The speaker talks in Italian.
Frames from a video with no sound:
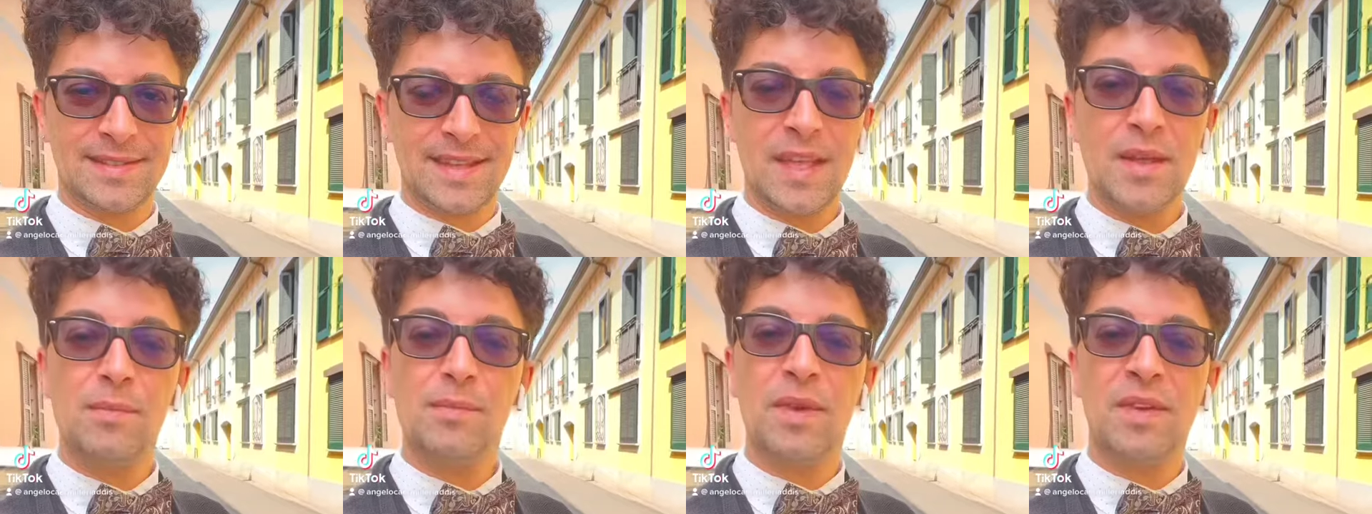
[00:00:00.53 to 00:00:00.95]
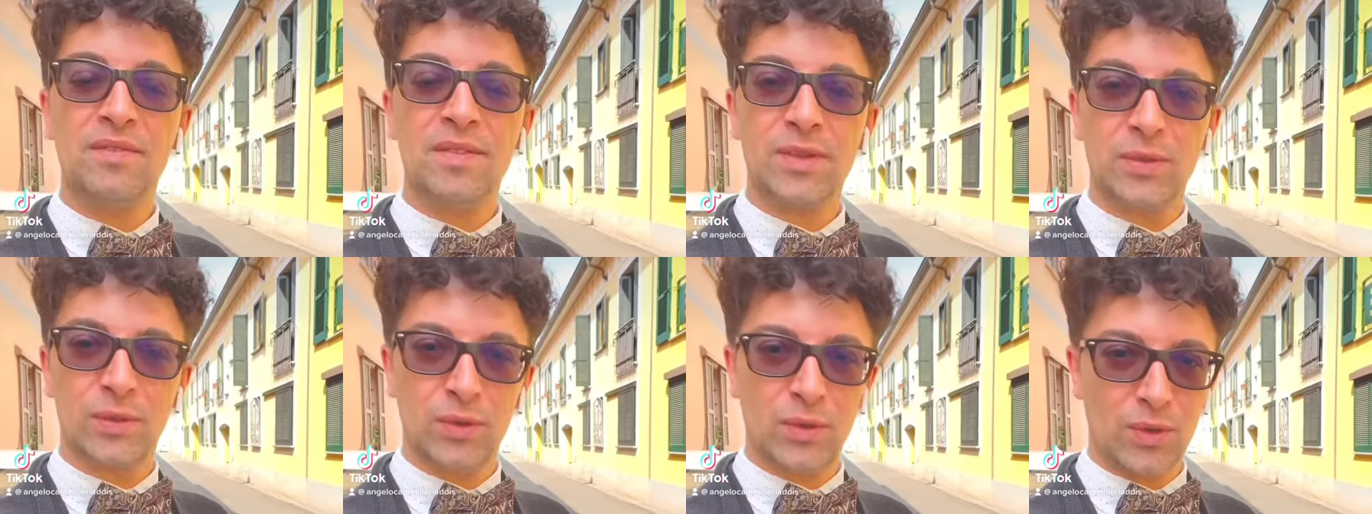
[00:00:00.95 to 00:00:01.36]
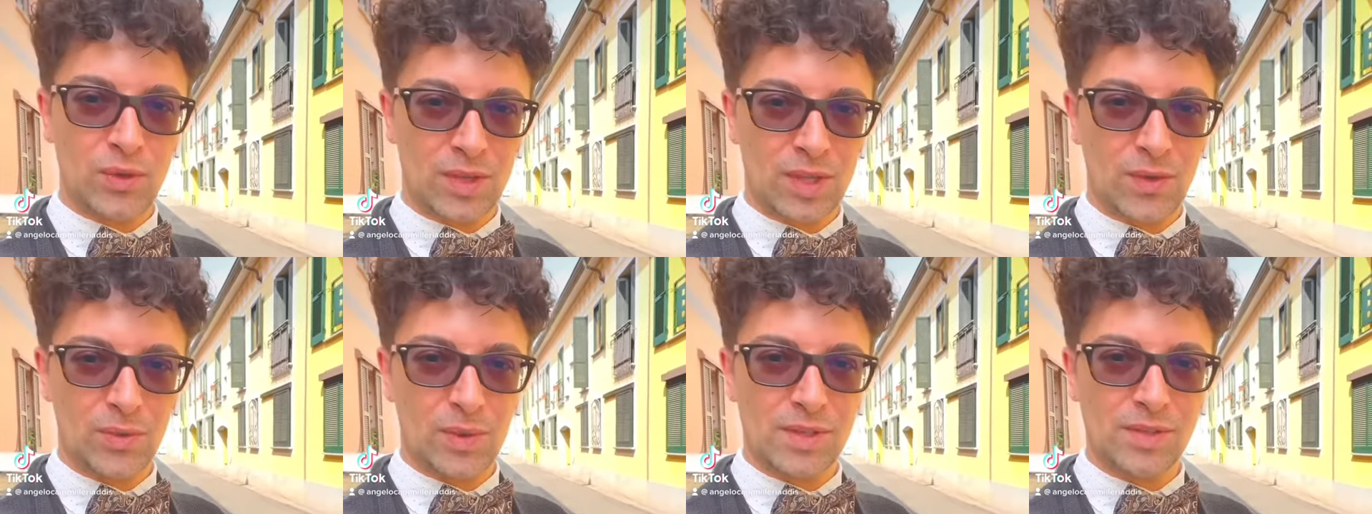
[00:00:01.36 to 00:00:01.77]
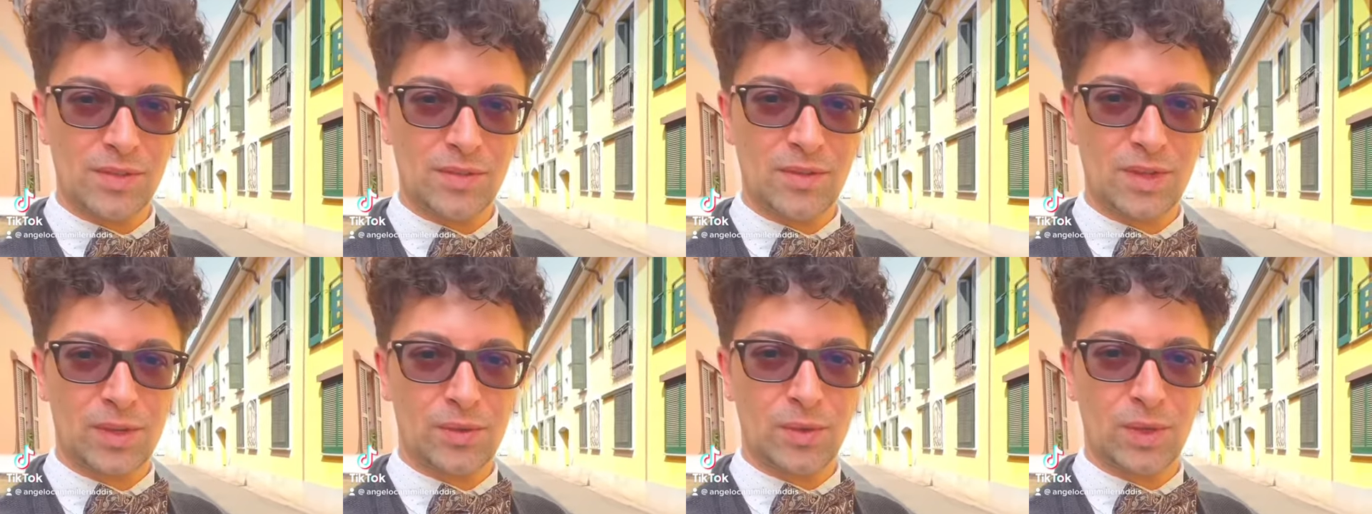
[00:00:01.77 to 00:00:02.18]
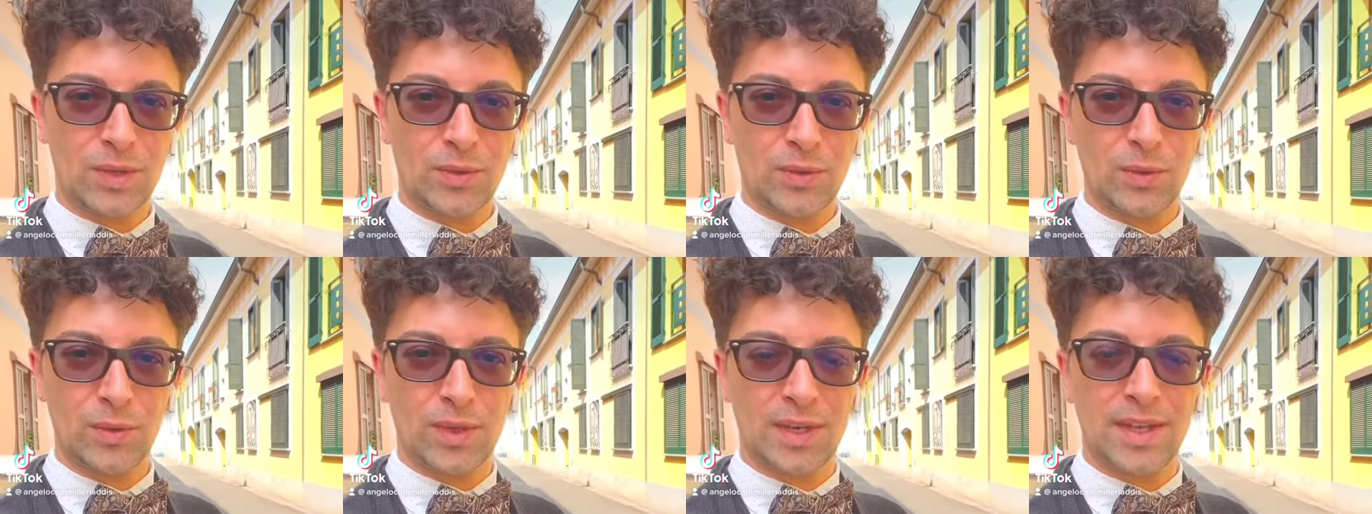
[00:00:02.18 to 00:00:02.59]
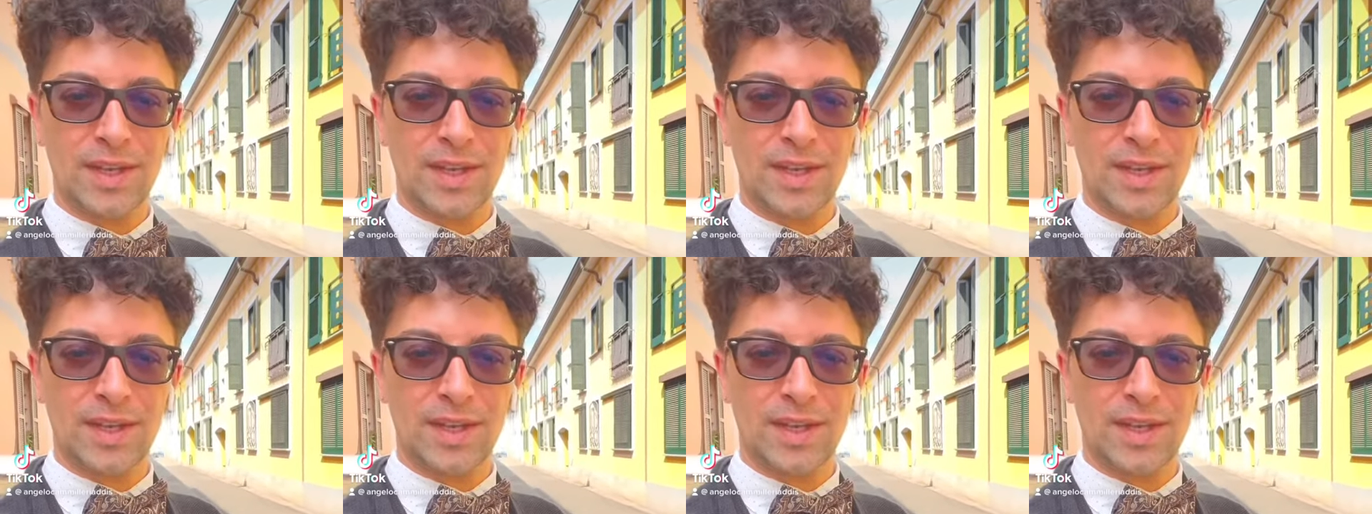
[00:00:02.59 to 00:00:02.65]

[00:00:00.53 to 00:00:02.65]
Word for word: Benvenuto in questo virtual tour,